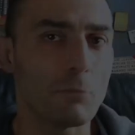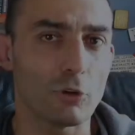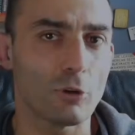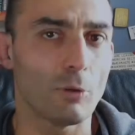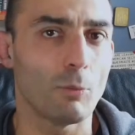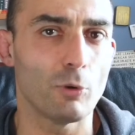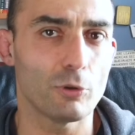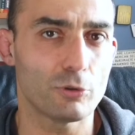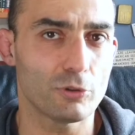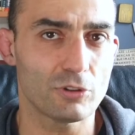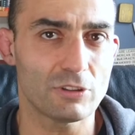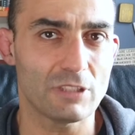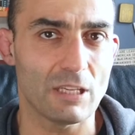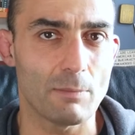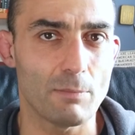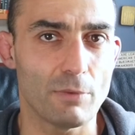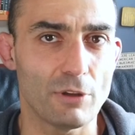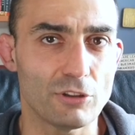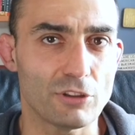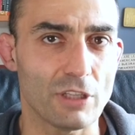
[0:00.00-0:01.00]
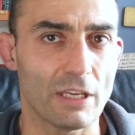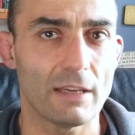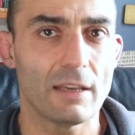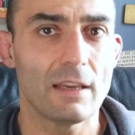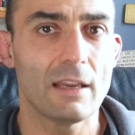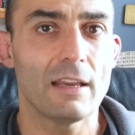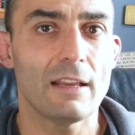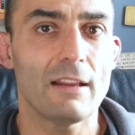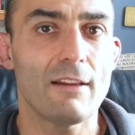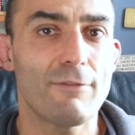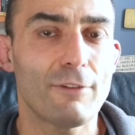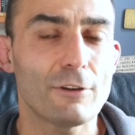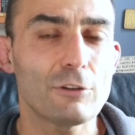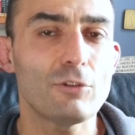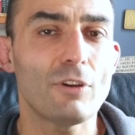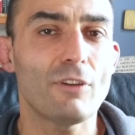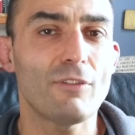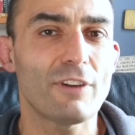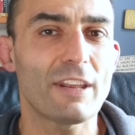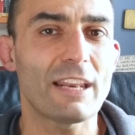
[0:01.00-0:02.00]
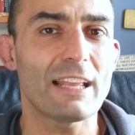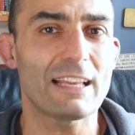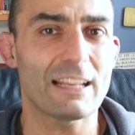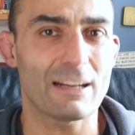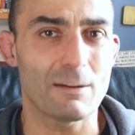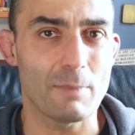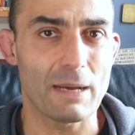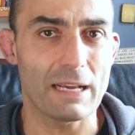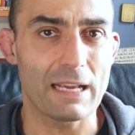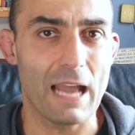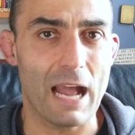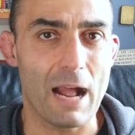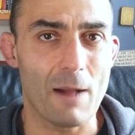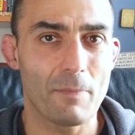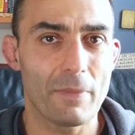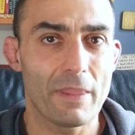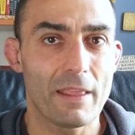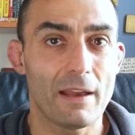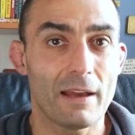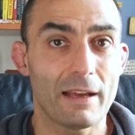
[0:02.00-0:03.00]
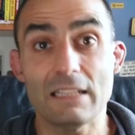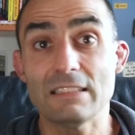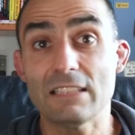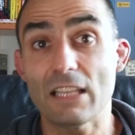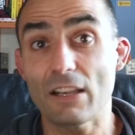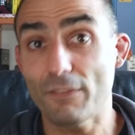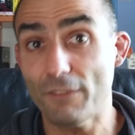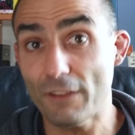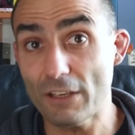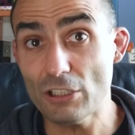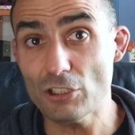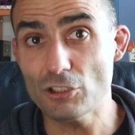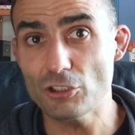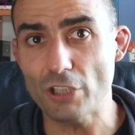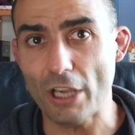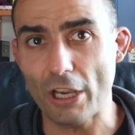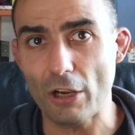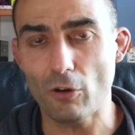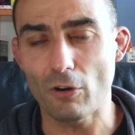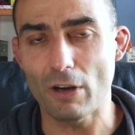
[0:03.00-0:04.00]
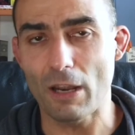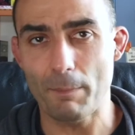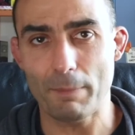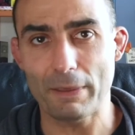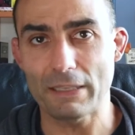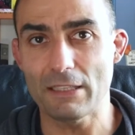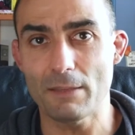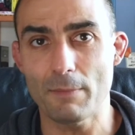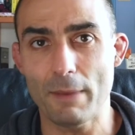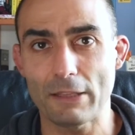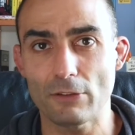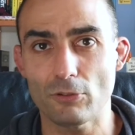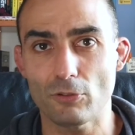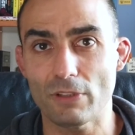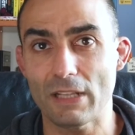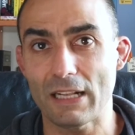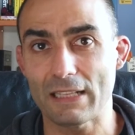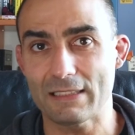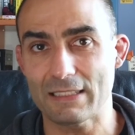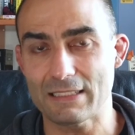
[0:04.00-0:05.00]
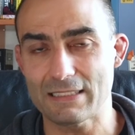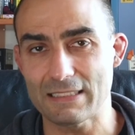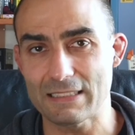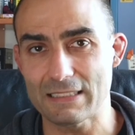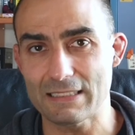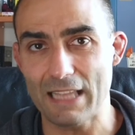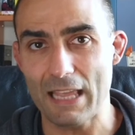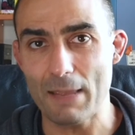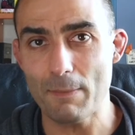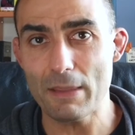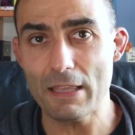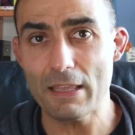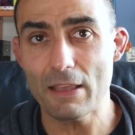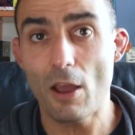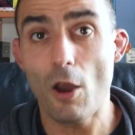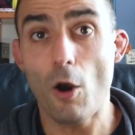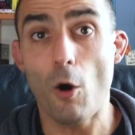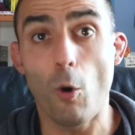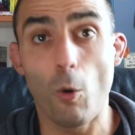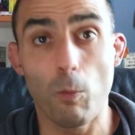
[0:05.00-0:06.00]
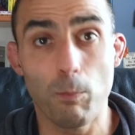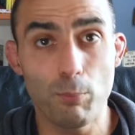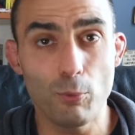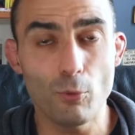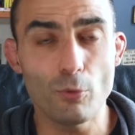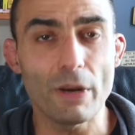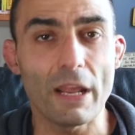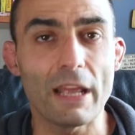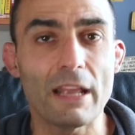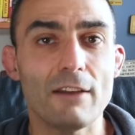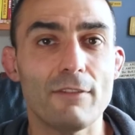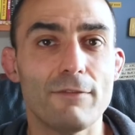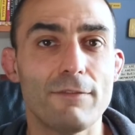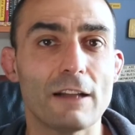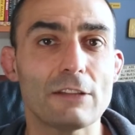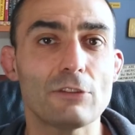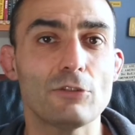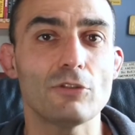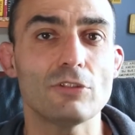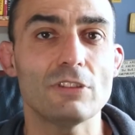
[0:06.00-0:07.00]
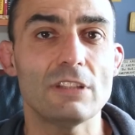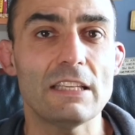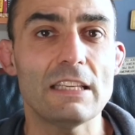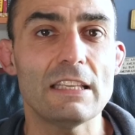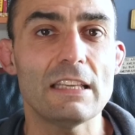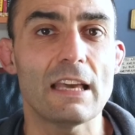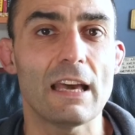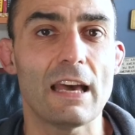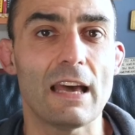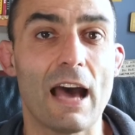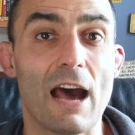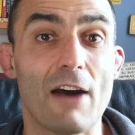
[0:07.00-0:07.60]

in modo molto semplice, il fatto di fare Krav Maga interferisce con l'apprendimento di altri sistemi oppure il fatto di eh,